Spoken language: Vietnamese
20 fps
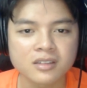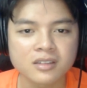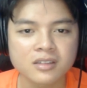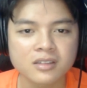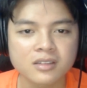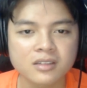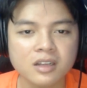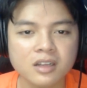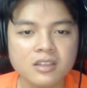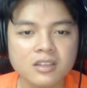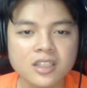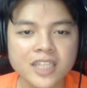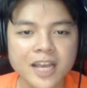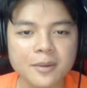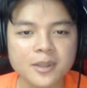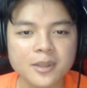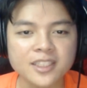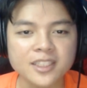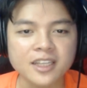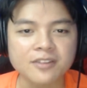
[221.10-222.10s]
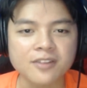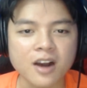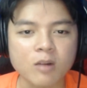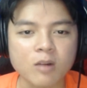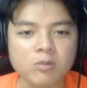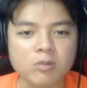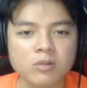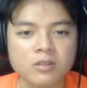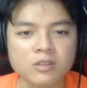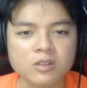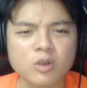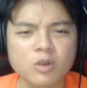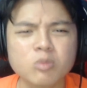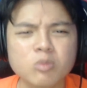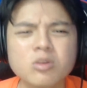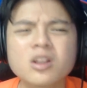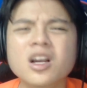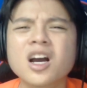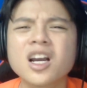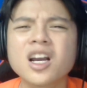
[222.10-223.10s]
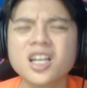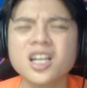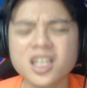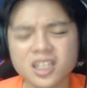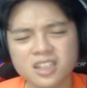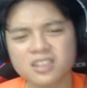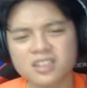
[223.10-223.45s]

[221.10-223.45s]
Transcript: Nếu rửa tay bằng xà phòng, đúng rồi đấy